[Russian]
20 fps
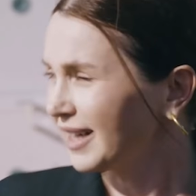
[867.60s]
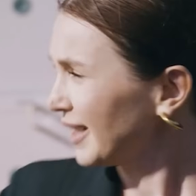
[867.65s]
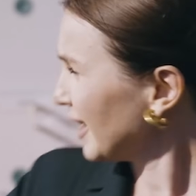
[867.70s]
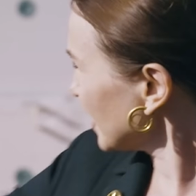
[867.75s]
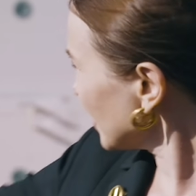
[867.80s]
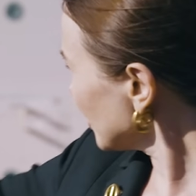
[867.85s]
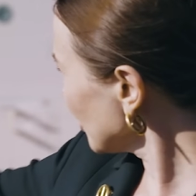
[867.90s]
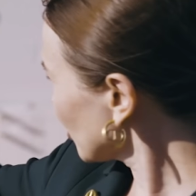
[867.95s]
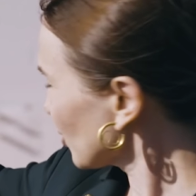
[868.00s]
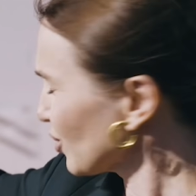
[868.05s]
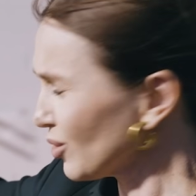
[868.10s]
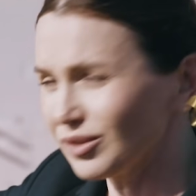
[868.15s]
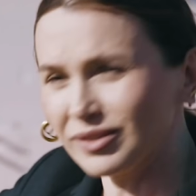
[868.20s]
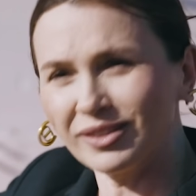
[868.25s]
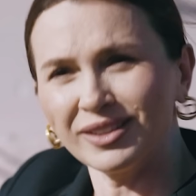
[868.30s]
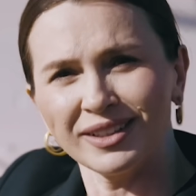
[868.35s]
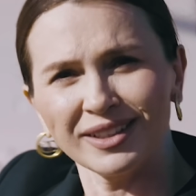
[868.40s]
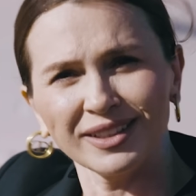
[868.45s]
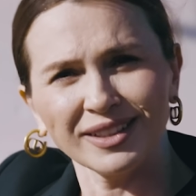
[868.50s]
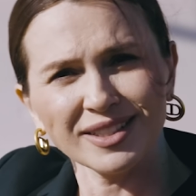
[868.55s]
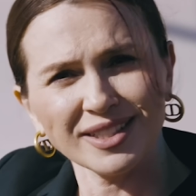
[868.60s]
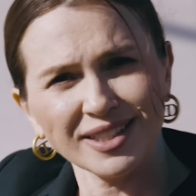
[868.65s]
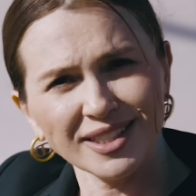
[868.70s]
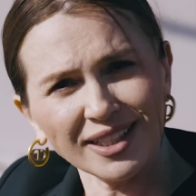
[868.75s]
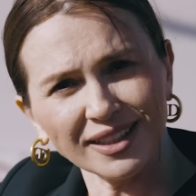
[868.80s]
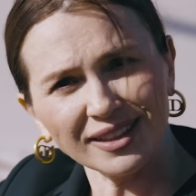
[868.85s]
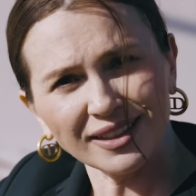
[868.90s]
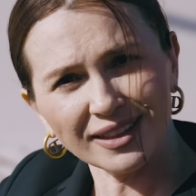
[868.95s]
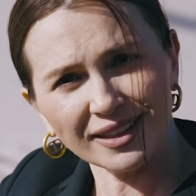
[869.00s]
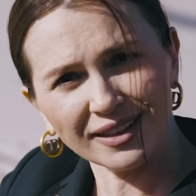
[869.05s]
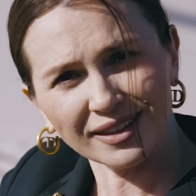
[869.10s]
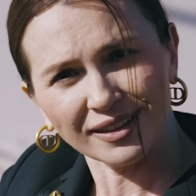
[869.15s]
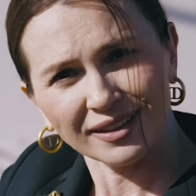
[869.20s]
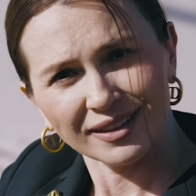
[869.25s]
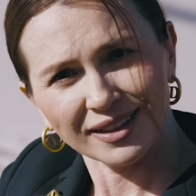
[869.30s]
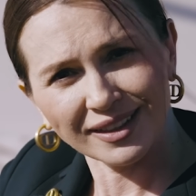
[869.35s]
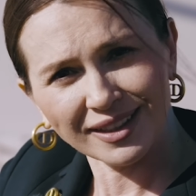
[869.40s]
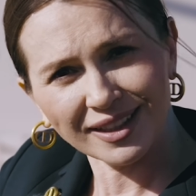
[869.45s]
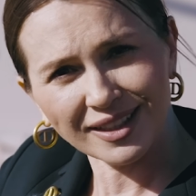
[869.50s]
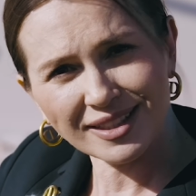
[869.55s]
а лестницу сделали
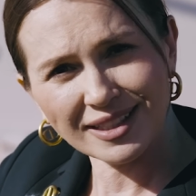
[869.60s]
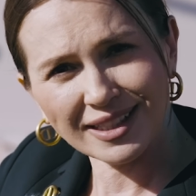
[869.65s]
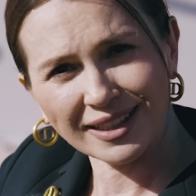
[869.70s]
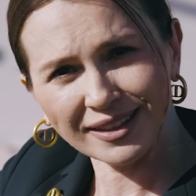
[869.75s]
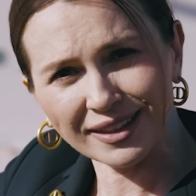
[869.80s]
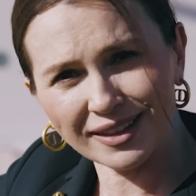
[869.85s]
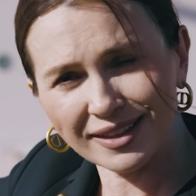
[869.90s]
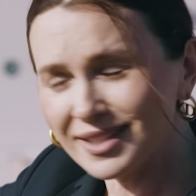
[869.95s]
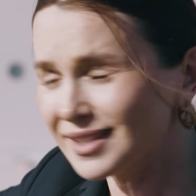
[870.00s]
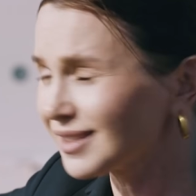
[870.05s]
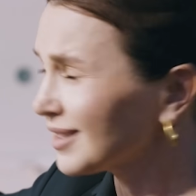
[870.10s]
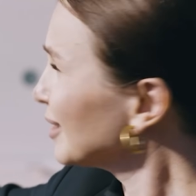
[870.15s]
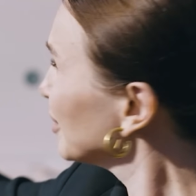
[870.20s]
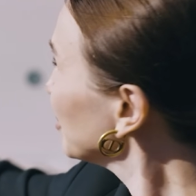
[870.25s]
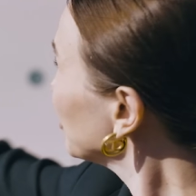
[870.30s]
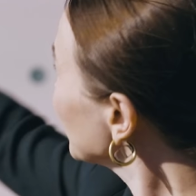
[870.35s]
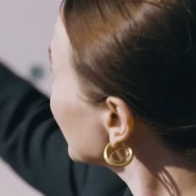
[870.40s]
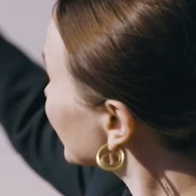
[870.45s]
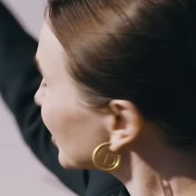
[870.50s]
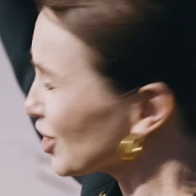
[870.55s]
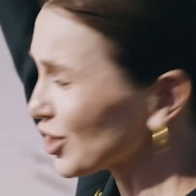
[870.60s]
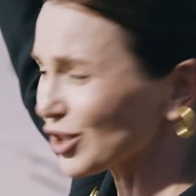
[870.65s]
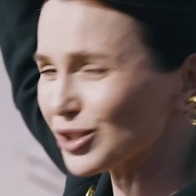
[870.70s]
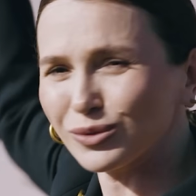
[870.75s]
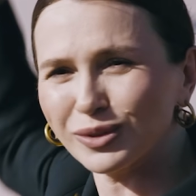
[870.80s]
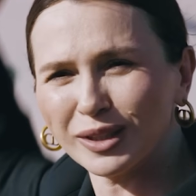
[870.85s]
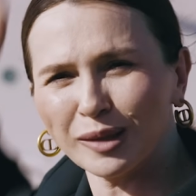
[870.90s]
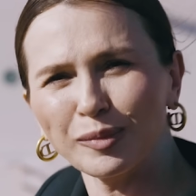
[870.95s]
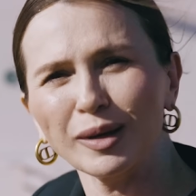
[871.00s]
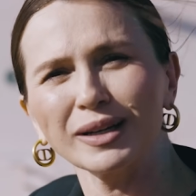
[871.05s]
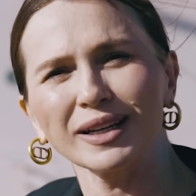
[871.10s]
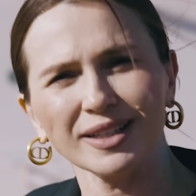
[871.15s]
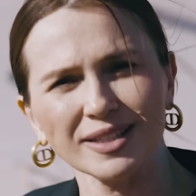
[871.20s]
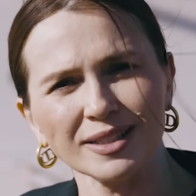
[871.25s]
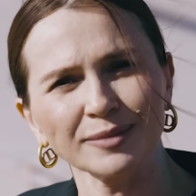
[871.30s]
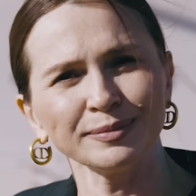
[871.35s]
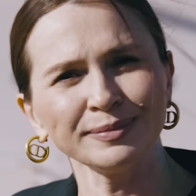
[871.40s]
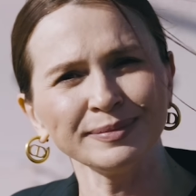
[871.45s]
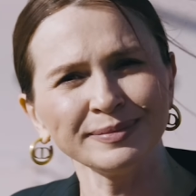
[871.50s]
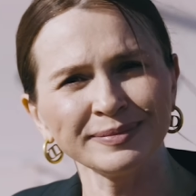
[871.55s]
как раз для нас. Мы сейчас туда
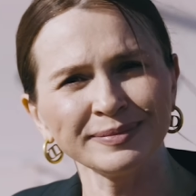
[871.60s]
полезем.